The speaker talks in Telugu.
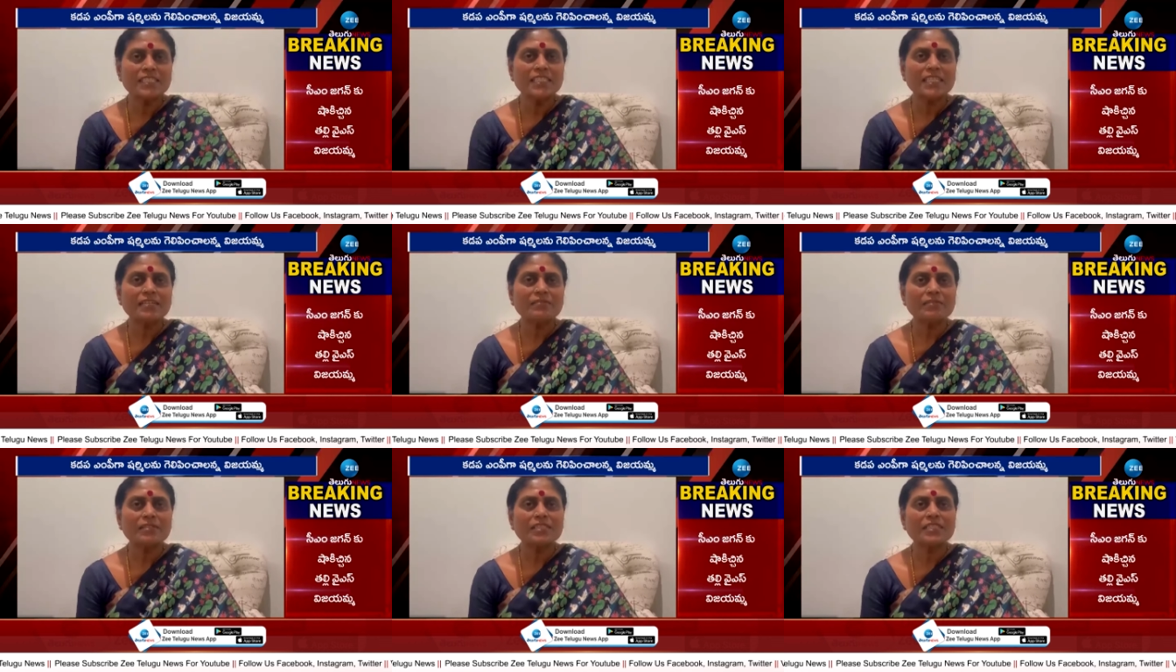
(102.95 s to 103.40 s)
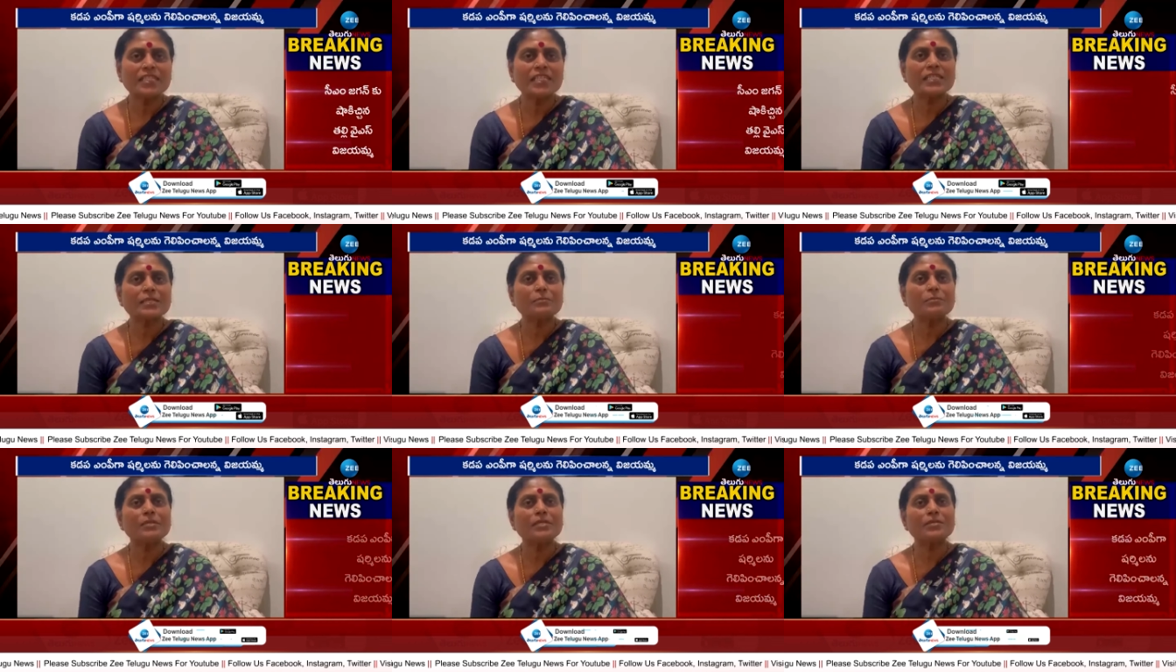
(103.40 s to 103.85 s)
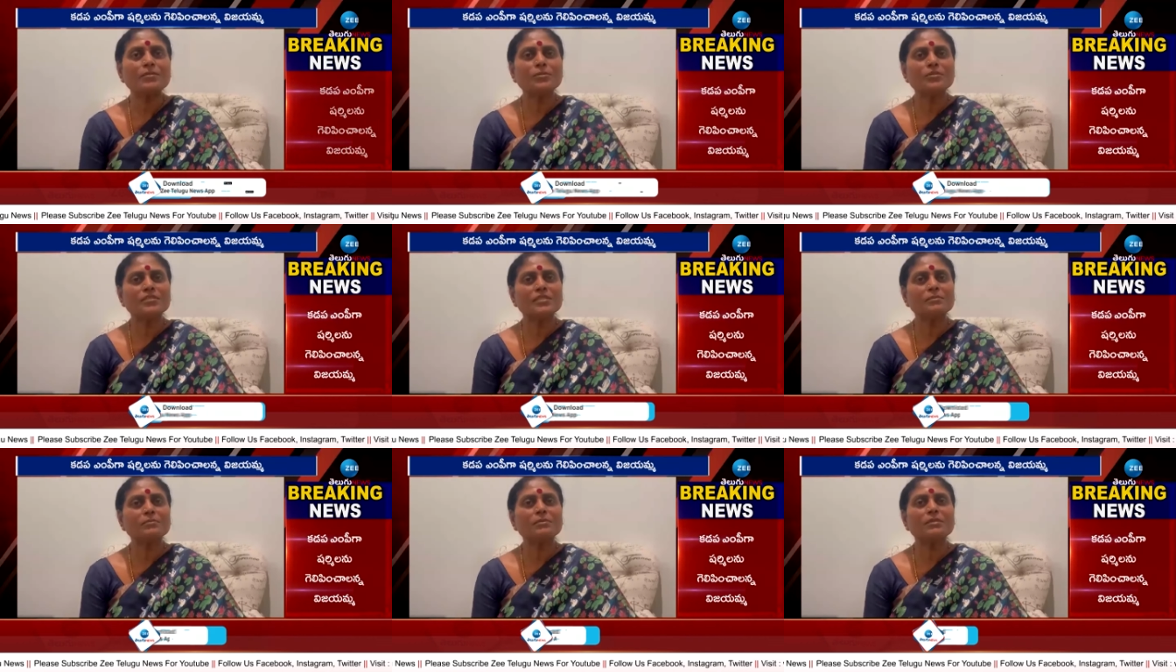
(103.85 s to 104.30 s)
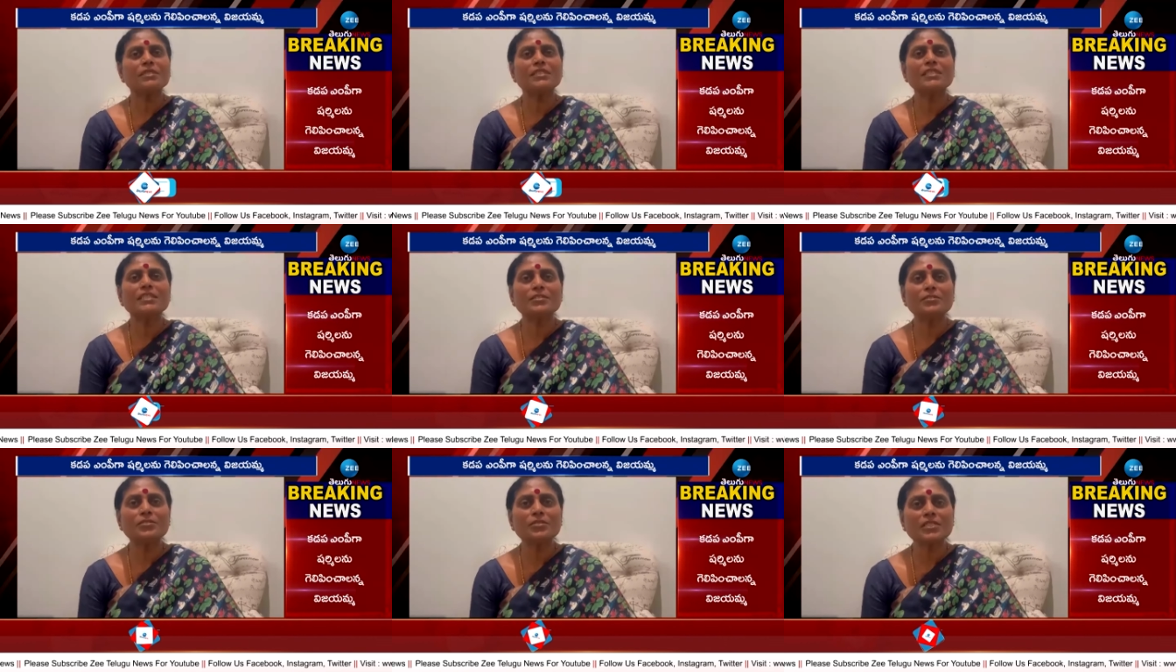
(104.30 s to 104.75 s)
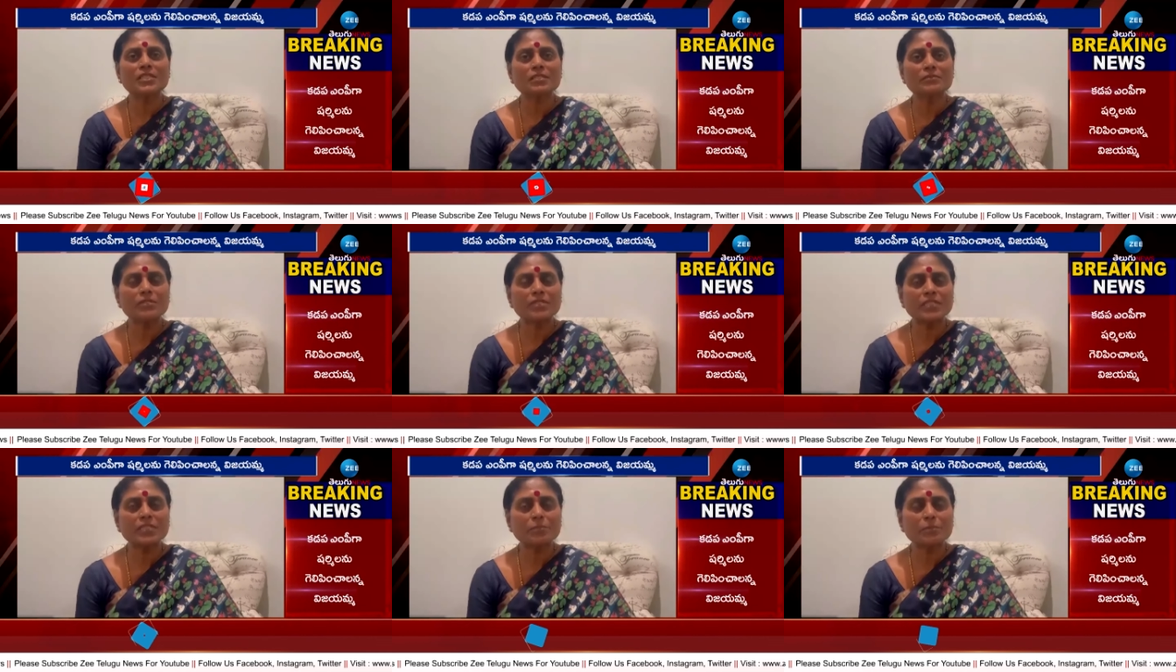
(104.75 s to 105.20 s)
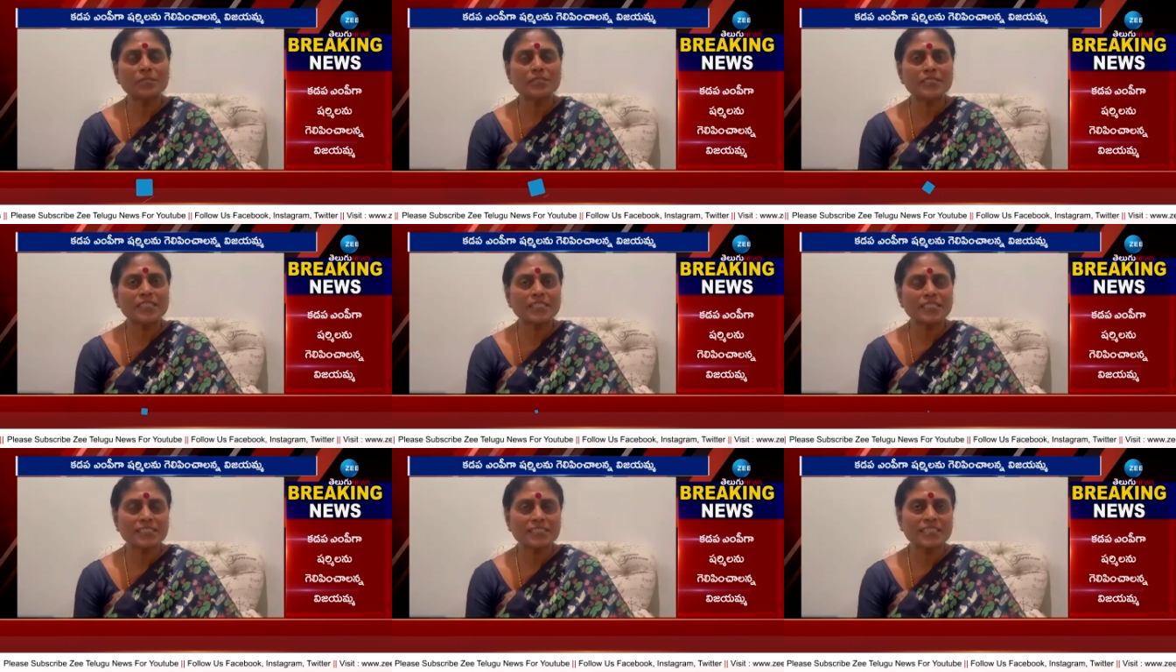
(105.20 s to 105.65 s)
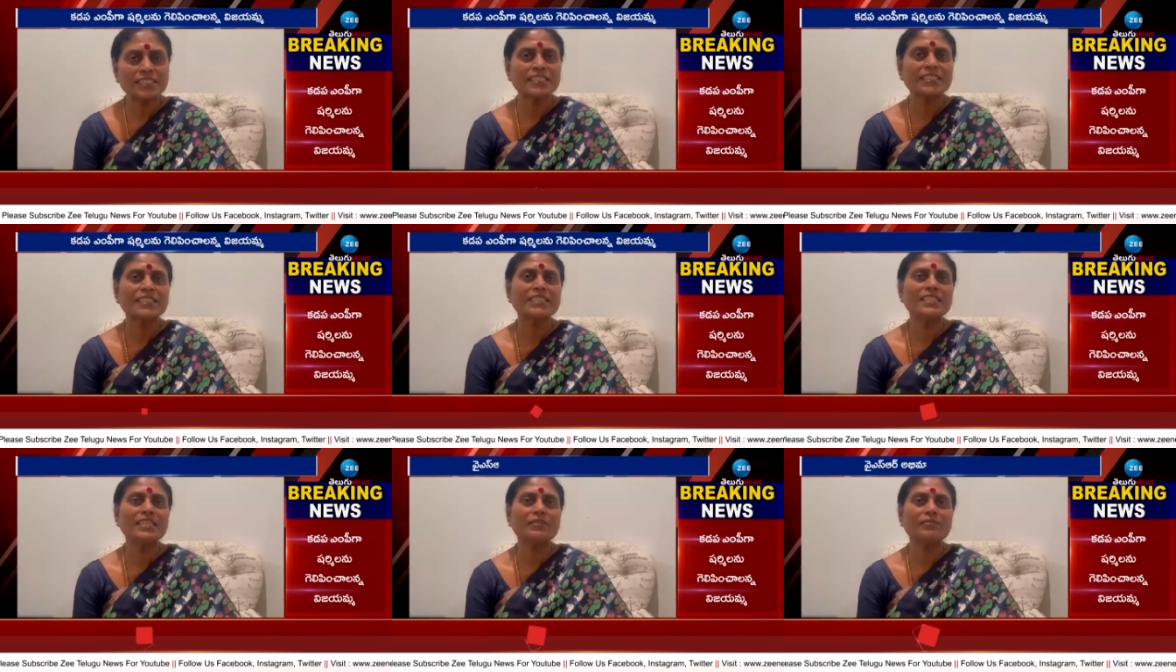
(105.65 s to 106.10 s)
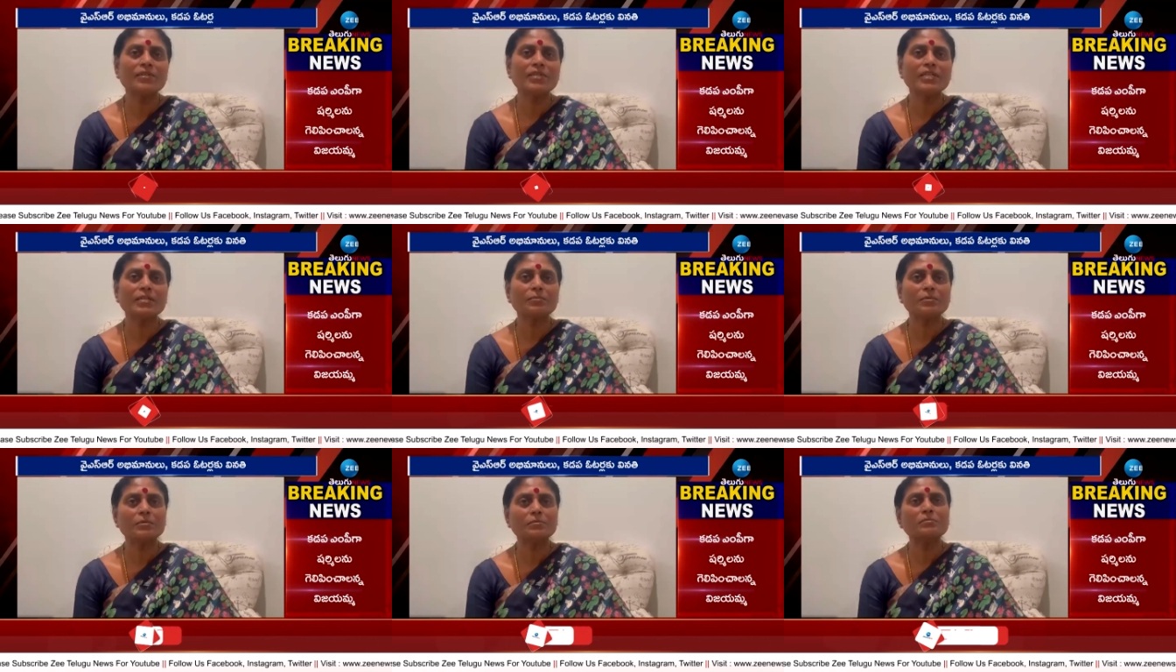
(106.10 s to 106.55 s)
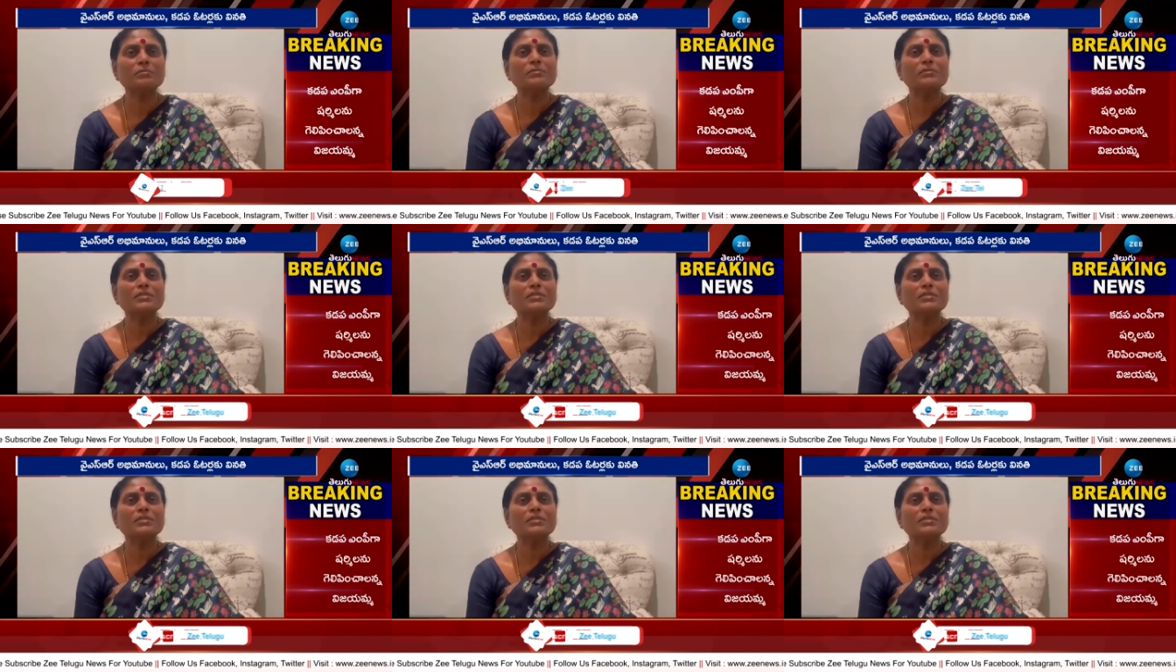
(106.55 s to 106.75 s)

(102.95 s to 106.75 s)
యావత్ కడప లోక్సభ నియోజకవర్గ ప్రజలందరికీ నా విన్నపం